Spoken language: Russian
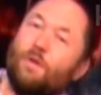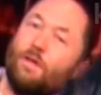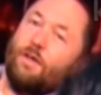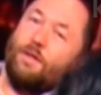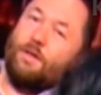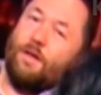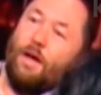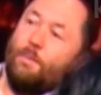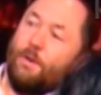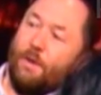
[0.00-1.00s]
что это касается
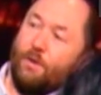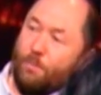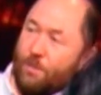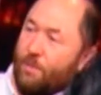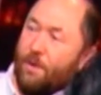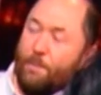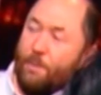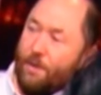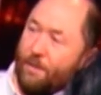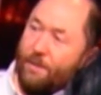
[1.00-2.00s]
камер, я думаю, что
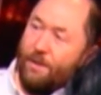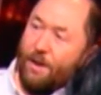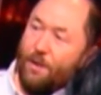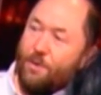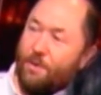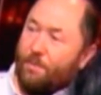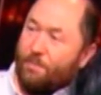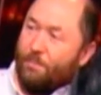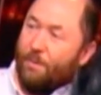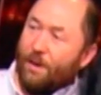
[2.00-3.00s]
камеры летающие
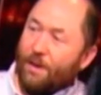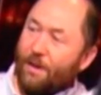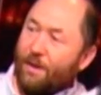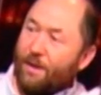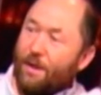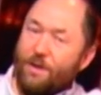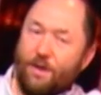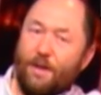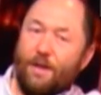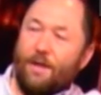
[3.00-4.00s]
были Но ну, это не камеры,
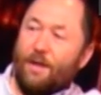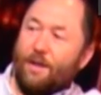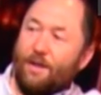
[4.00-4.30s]
раньше. я не знаю,